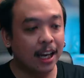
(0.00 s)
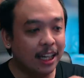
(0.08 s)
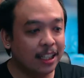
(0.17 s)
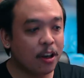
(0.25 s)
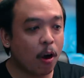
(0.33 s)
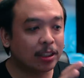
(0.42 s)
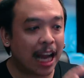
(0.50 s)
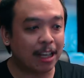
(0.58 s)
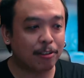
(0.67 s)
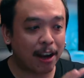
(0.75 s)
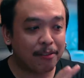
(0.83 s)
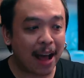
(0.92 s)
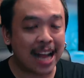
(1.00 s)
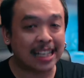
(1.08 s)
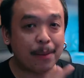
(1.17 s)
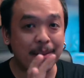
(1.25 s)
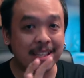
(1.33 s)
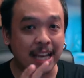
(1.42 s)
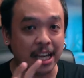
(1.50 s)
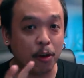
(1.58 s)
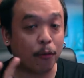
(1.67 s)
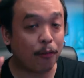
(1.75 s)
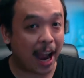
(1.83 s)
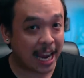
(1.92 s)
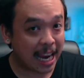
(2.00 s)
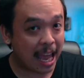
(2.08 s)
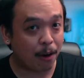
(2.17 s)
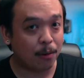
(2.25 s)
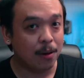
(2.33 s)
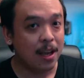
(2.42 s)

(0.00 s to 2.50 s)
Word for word: คือนอกจากไรดราจะเป็นสายรถไฟแล้ว